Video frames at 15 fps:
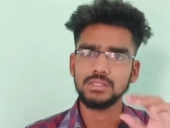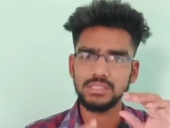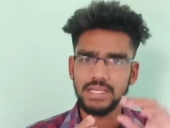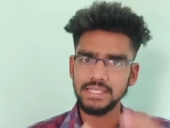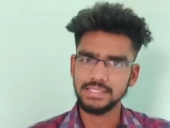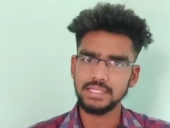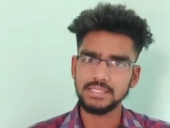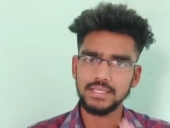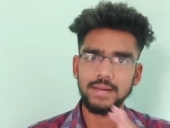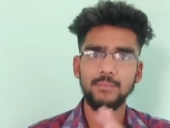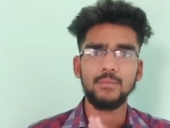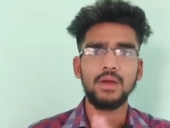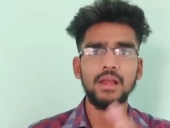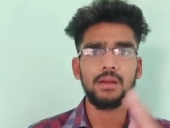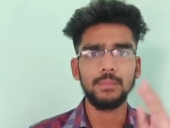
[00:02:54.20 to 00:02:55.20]
ஜேசன்
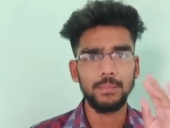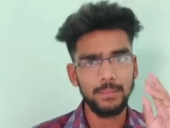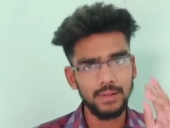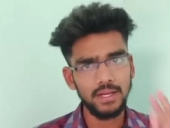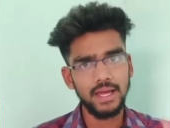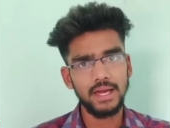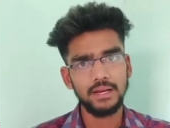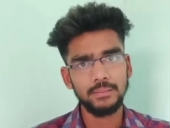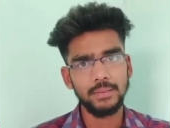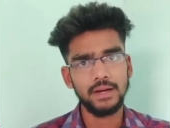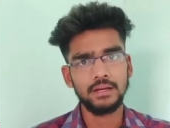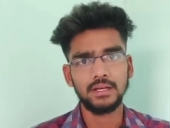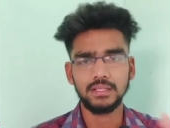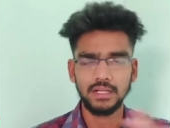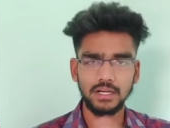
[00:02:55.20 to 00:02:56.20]
சாமுவேல் பிரியாணி
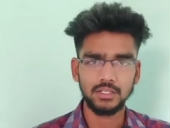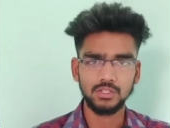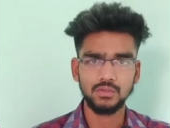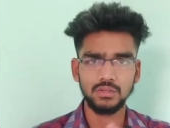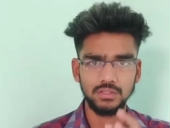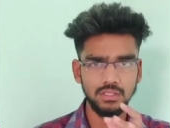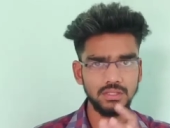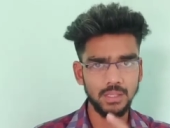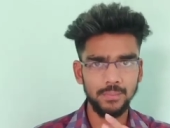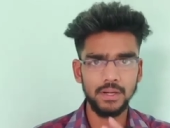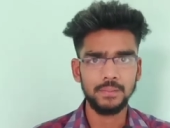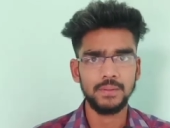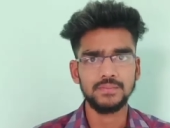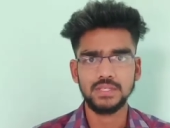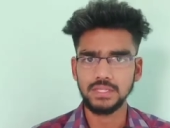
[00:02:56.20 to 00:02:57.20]
மேன் அதுக்கடுத்து வந்து
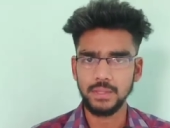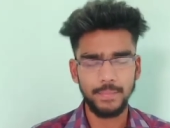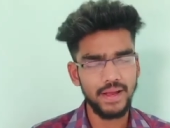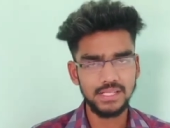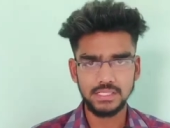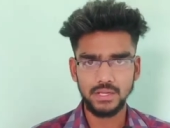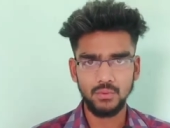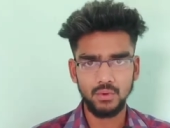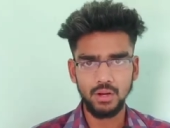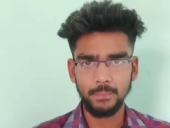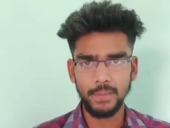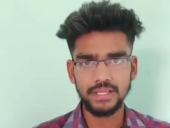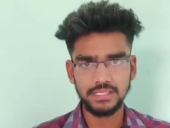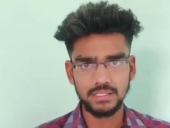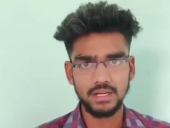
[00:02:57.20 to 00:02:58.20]
தமிழ் மீம்ஸ் இந்த பேஜ்
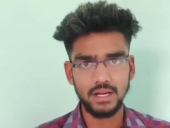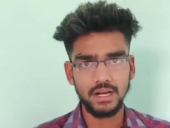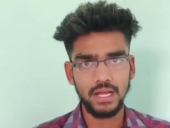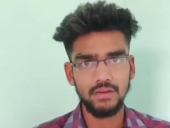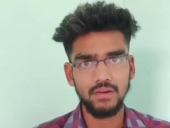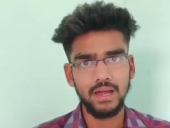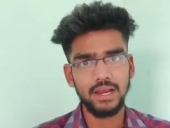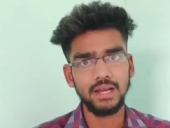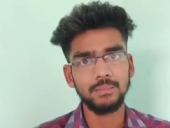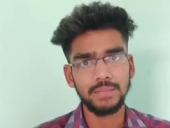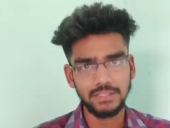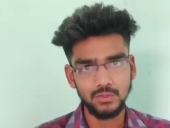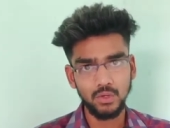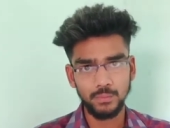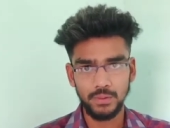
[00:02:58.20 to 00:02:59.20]
இவங்களாம் பேசிகிட்டு இருக்க லைவில் எல்லோரும்
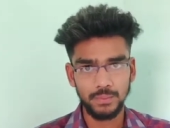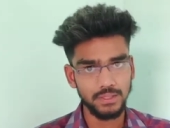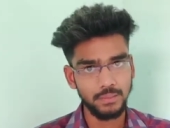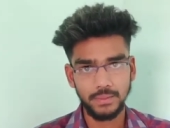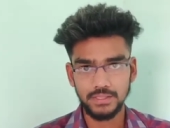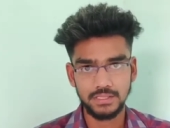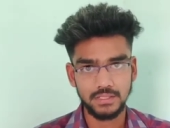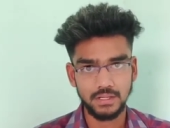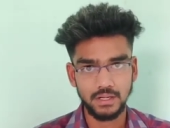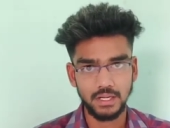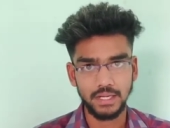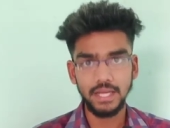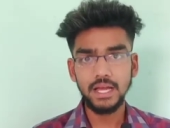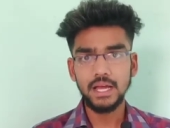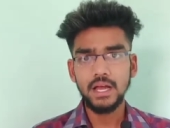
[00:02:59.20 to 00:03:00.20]
மத நோப்பை பற்றி பேசிகிட்டு
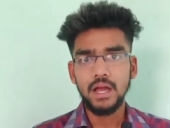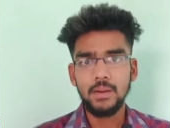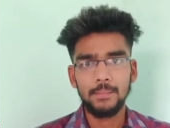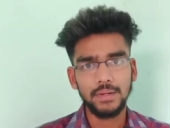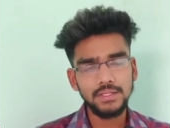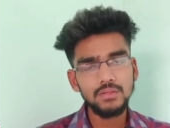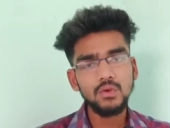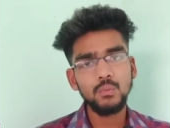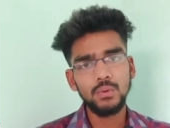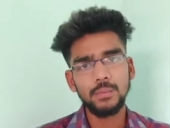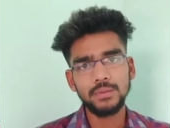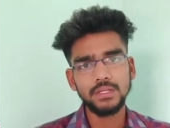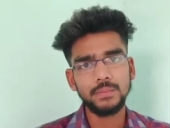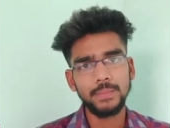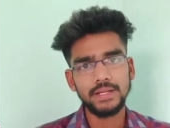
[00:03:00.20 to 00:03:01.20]
இருக்காங்க மத நோப்பியை பற்றி